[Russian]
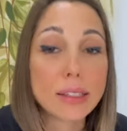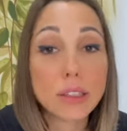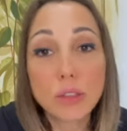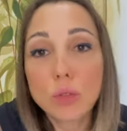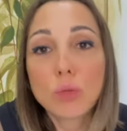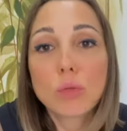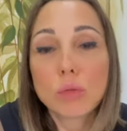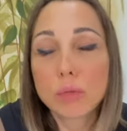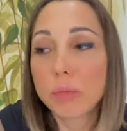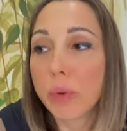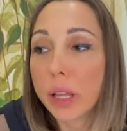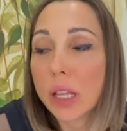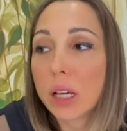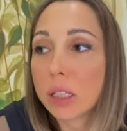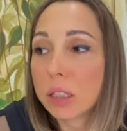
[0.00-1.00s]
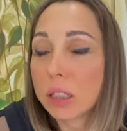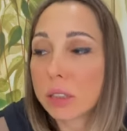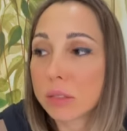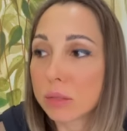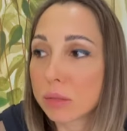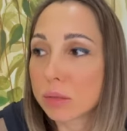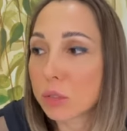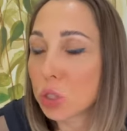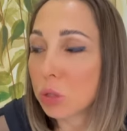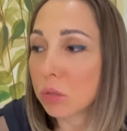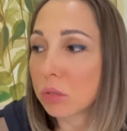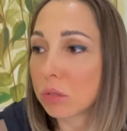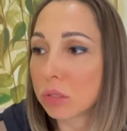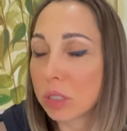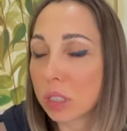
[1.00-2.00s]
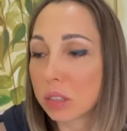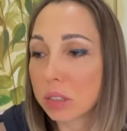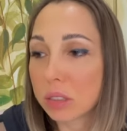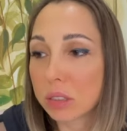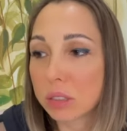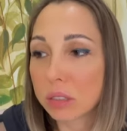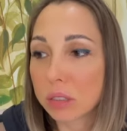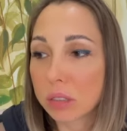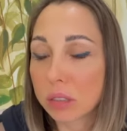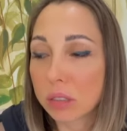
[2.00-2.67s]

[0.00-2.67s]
Ну, понятно, что здесь.